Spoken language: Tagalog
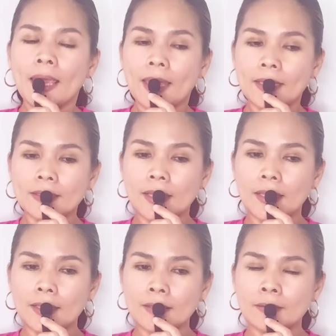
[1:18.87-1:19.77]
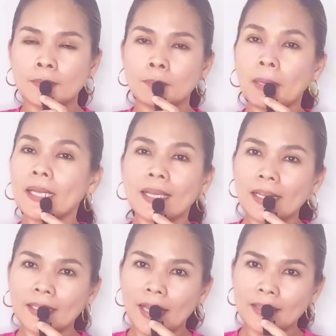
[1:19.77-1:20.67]
And then, balikan
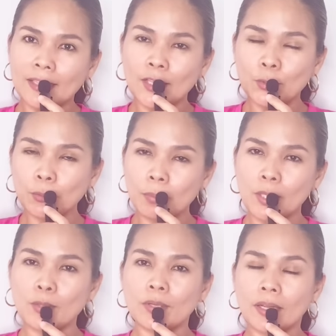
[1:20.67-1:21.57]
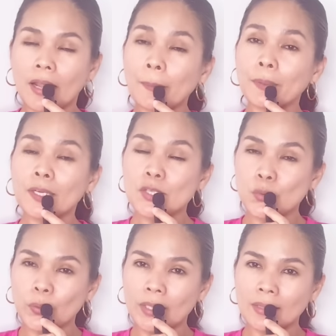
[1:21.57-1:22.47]
lang natin itong video na
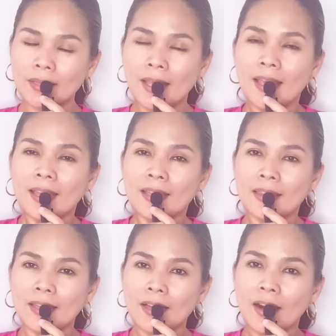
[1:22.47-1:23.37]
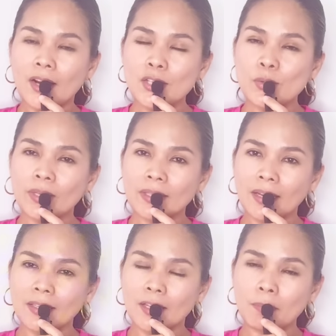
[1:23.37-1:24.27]
napaka-sweet ni na Arjua
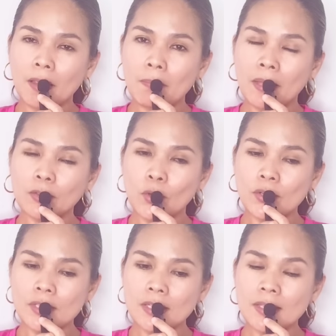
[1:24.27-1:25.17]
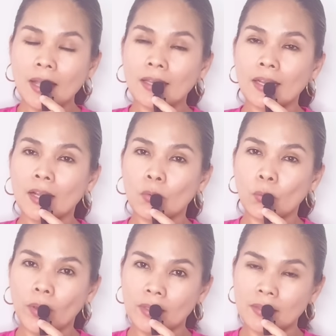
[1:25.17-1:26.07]
Tide and Main Mendoza sa kanilang
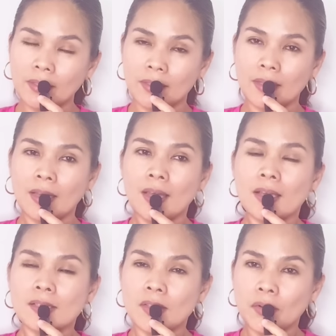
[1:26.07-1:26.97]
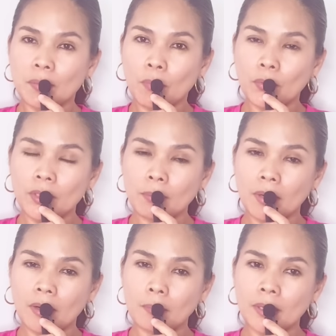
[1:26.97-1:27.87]
wedding ceremony
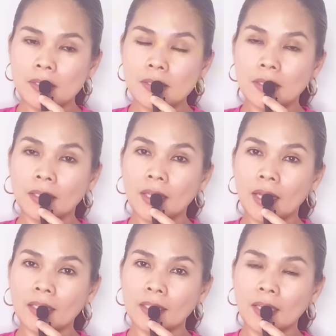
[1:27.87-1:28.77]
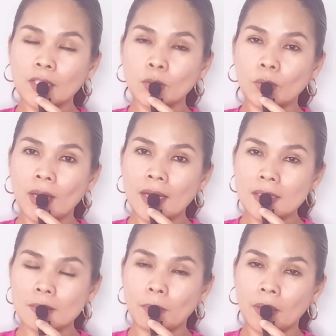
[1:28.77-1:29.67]
mga Mars na nangyari nga ito
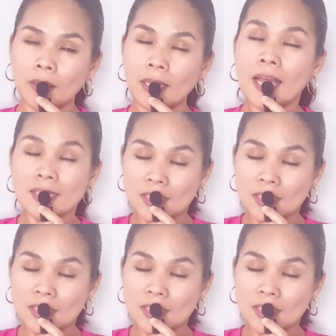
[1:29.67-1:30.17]
last last